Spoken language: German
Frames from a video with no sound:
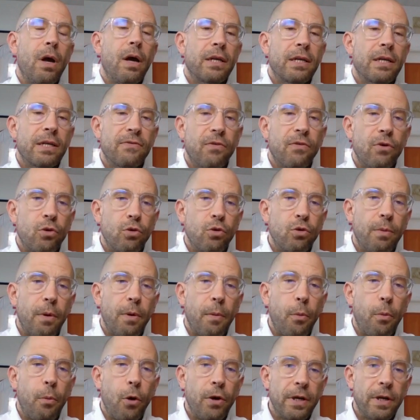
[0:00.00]
das
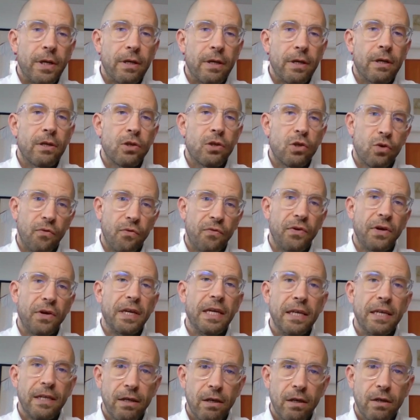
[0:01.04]
Vornüberbeugen zu
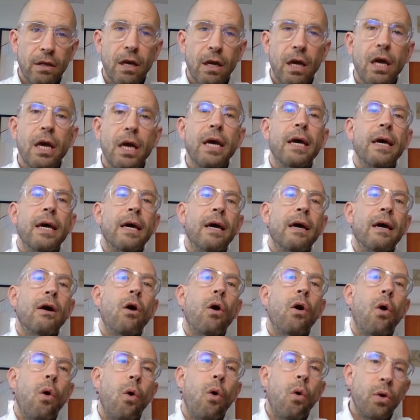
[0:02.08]
verhindern.
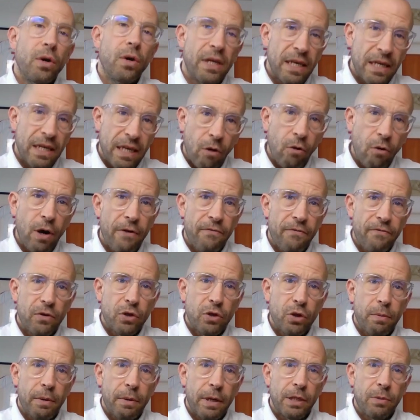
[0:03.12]
Und die dauerhaft
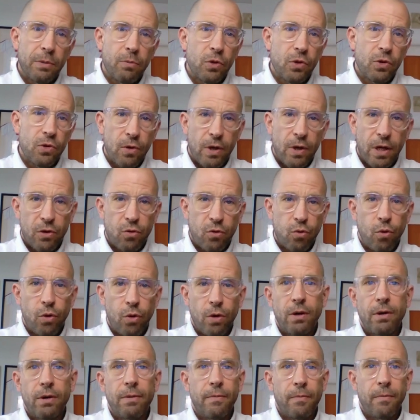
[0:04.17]
verspannte
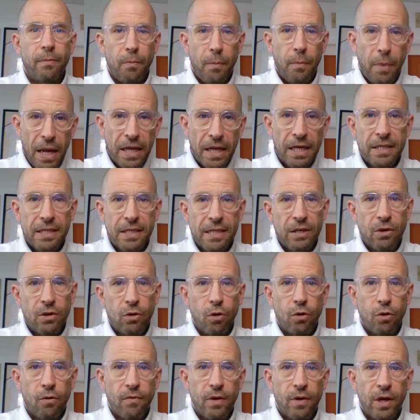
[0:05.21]
Muskulatur meldet sich
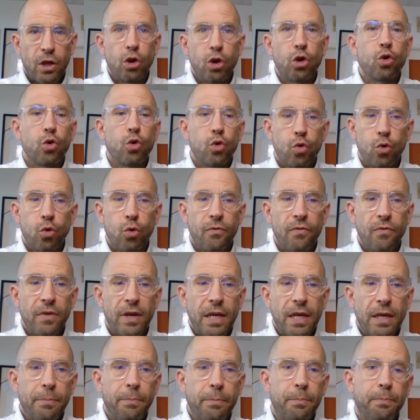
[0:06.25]
irgendwann, tut
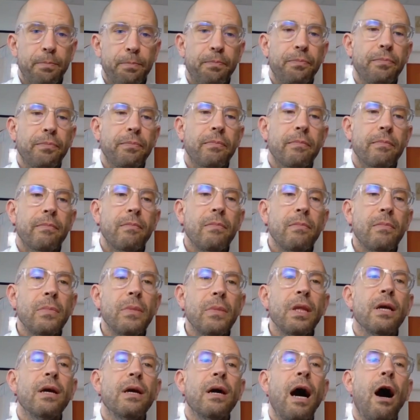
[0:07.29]
weh.
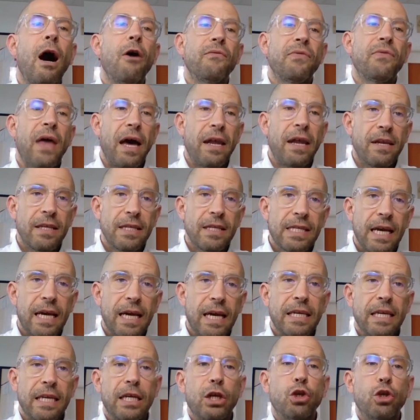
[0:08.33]
Auf der anderen
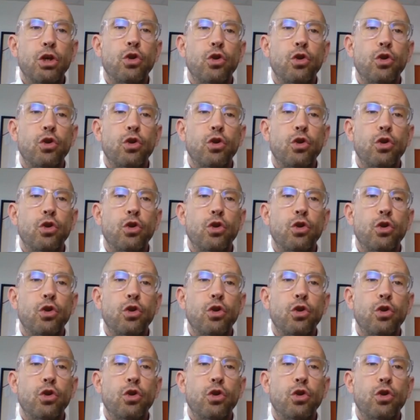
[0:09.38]
Seite,